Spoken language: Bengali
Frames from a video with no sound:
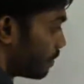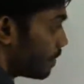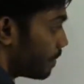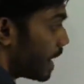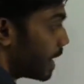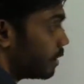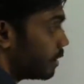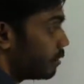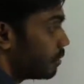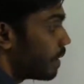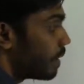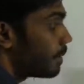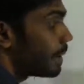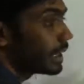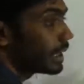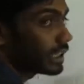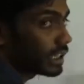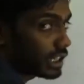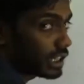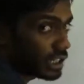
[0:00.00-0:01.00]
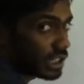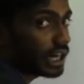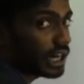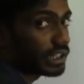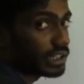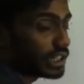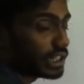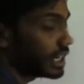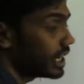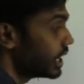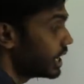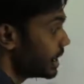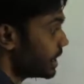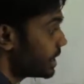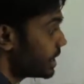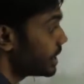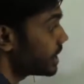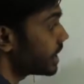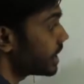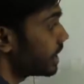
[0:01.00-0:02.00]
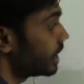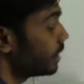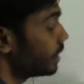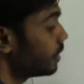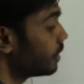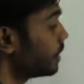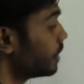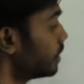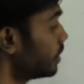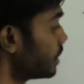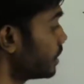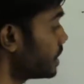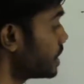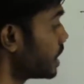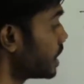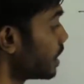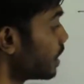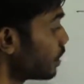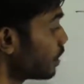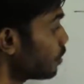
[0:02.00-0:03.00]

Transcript: বায়ু বা বাতাসটা আছে সেটা কিন্তু কি হচ্ছে